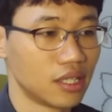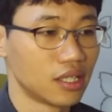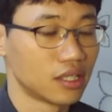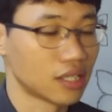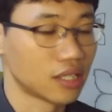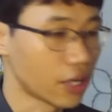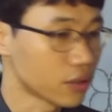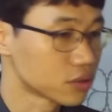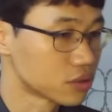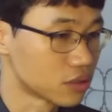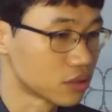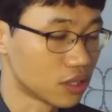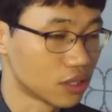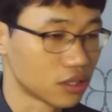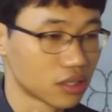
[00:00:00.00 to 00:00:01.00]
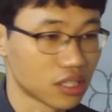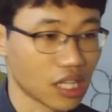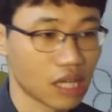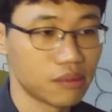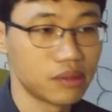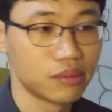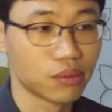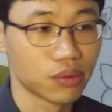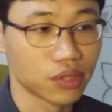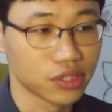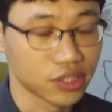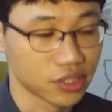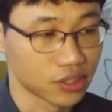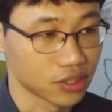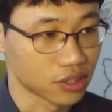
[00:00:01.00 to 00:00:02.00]
나였어 t 탐을 본
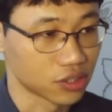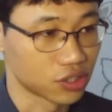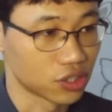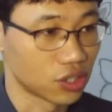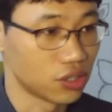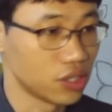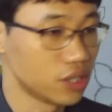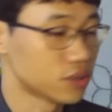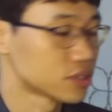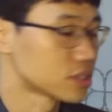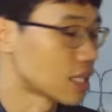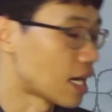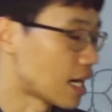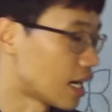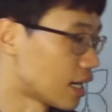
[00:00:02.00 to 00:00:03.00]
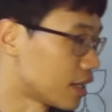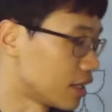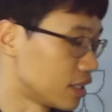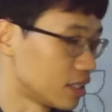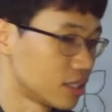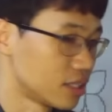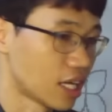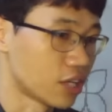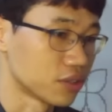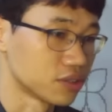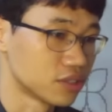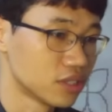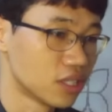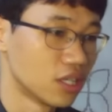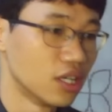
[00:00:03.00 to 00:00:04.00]
것은 그쵸 it was I
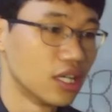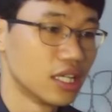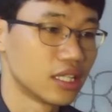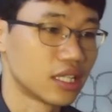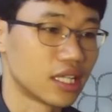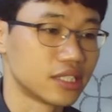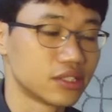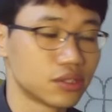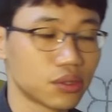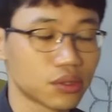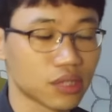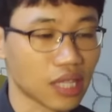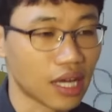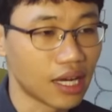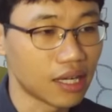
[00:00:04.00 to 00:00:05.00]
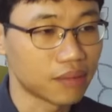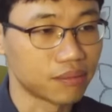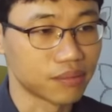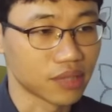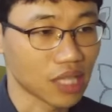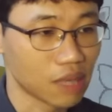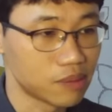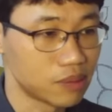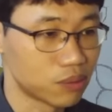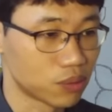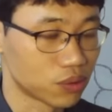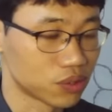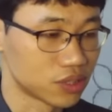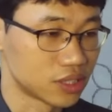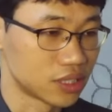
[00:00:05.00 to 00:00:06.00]
나였어 that saw Tom 탐을 본
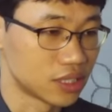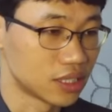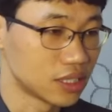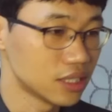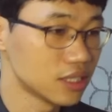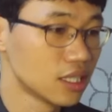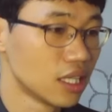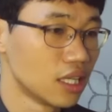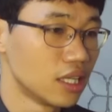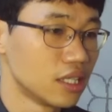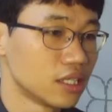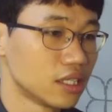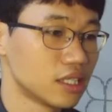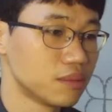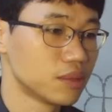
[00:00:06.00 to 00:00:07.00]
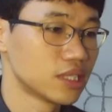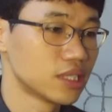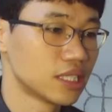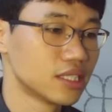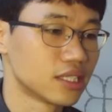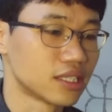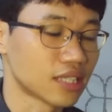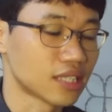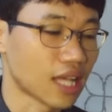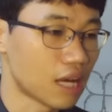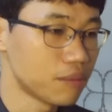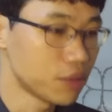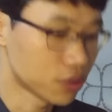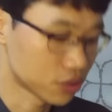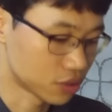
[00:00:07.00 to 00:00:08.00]
것은 자, 이번에는 t
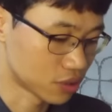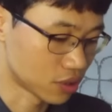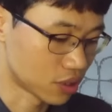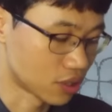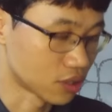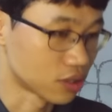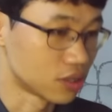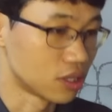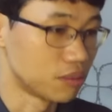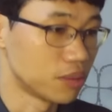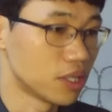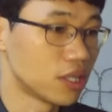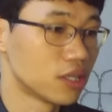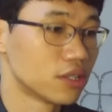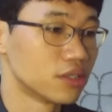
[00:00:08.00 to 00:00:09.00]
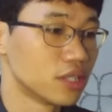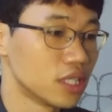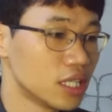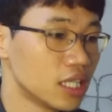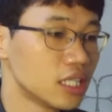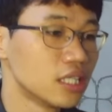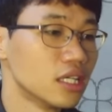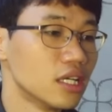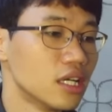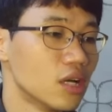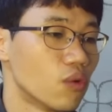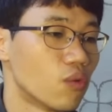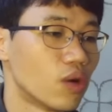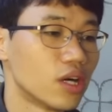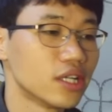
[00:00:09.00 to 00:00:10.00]
탐이었어 그러면 it
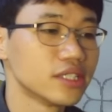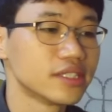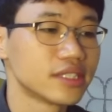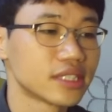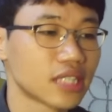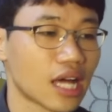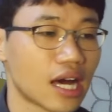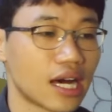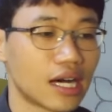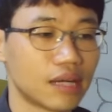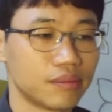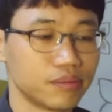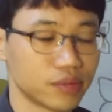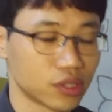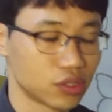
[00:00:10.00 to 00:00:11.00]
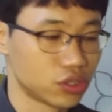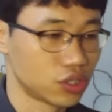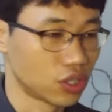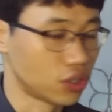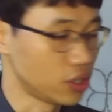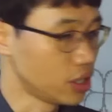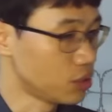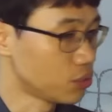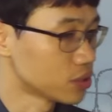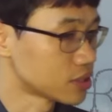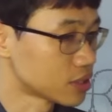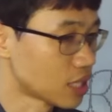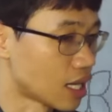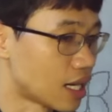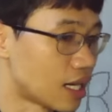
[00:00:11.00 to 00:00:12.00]
was Tom 그쵸 it was
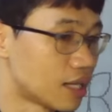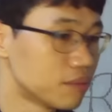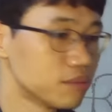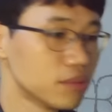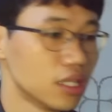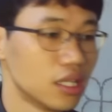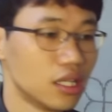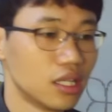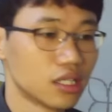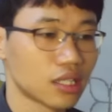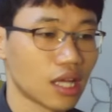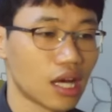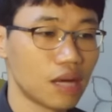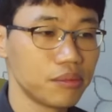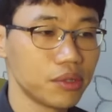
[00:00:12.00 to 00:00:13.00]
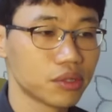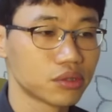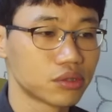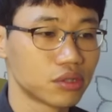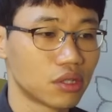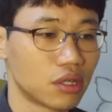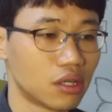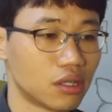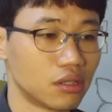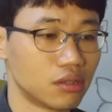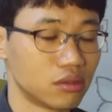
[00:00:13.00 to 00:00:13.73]
Tom 탐이었어